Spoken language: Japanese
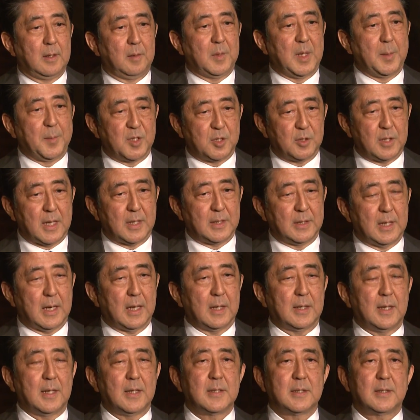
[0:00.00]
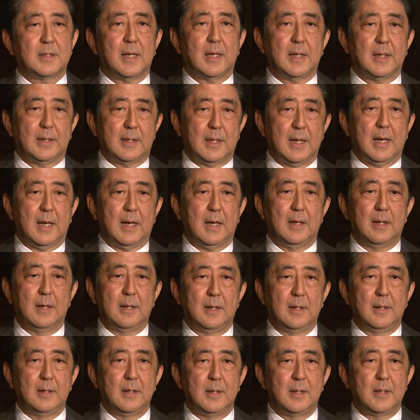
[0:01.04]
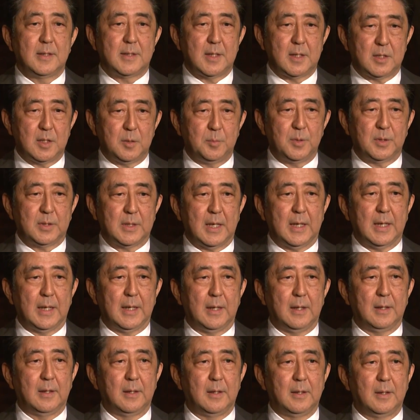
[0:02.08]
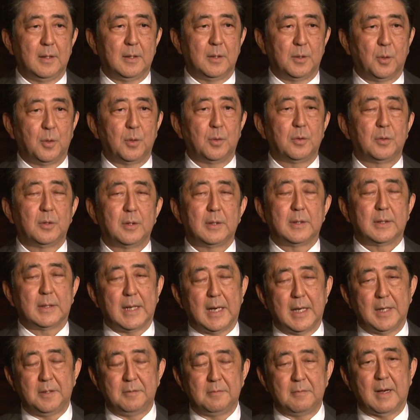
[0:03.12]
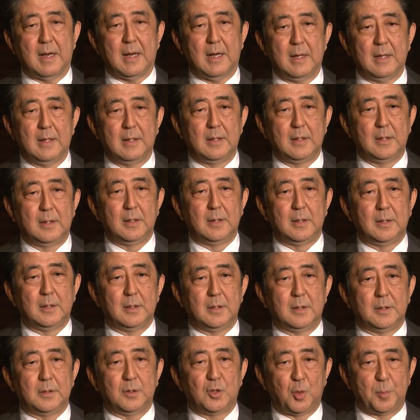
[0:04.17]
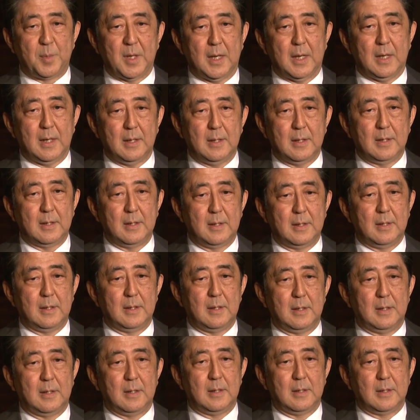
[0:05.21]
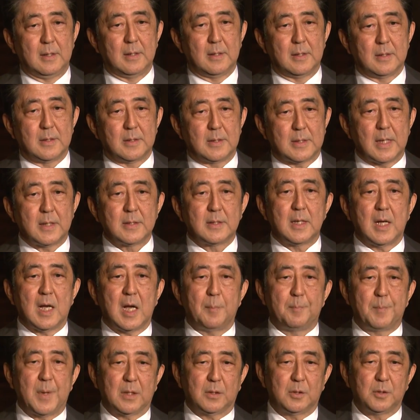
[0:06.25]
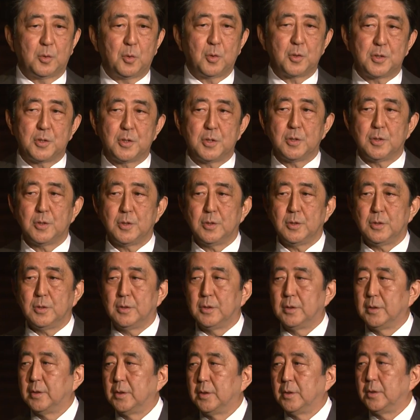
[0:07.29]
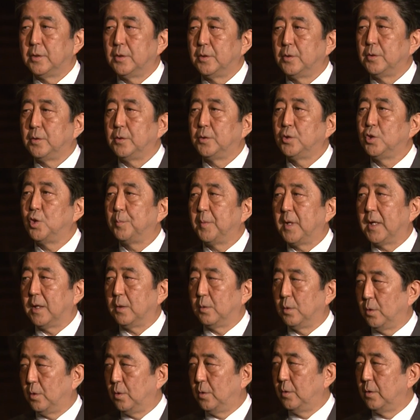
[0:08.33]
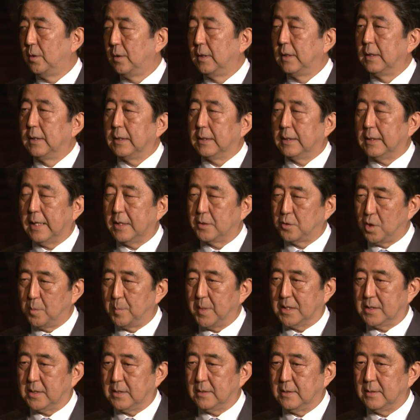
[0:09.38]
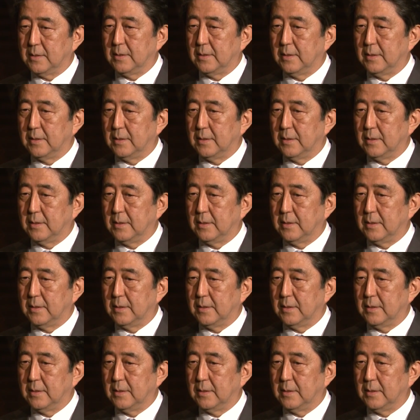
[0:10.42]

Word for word: ネミス団に派遣された施設部隊の隊員は延べ3854名を数えます